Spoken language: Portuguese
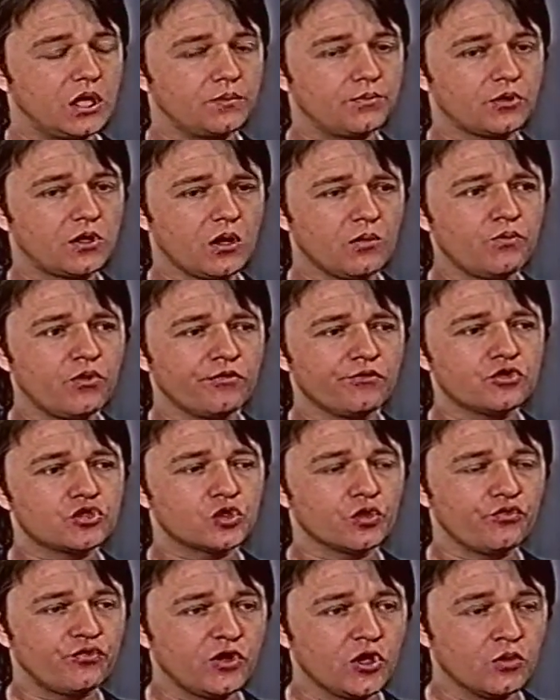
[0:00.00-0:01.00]
Porque é um povo que
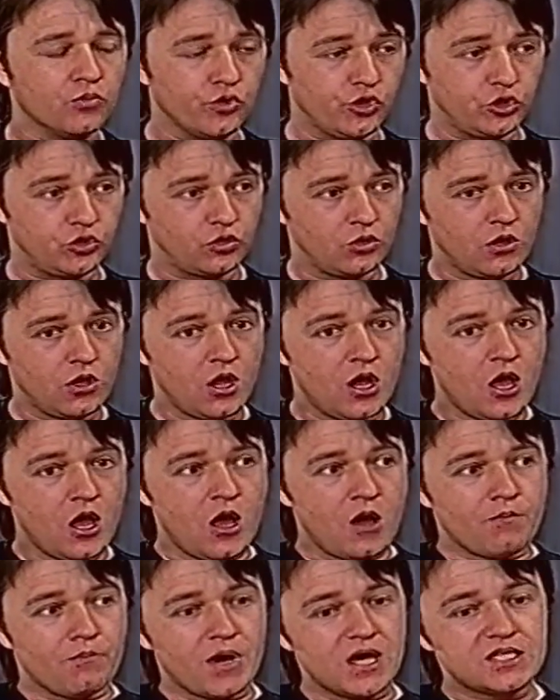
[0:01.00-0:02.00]
sofreu muito.
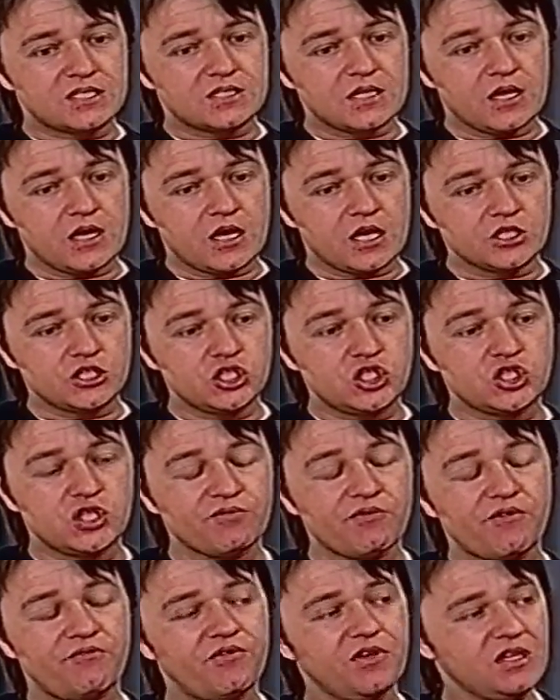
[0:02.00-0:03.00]
Mas a, ah, a gente teve
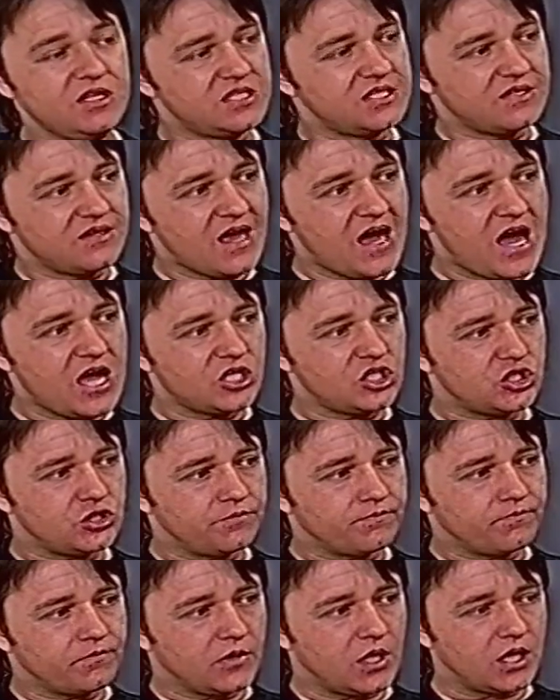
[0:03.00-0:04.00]
a felicidade,
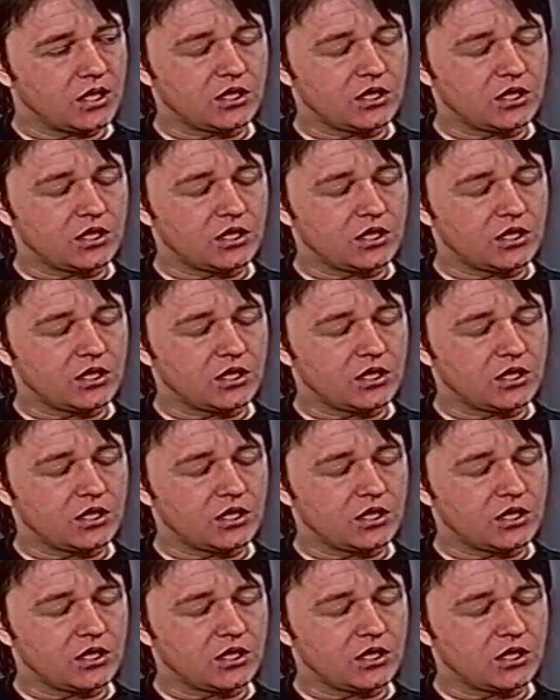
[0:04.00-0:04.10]
né?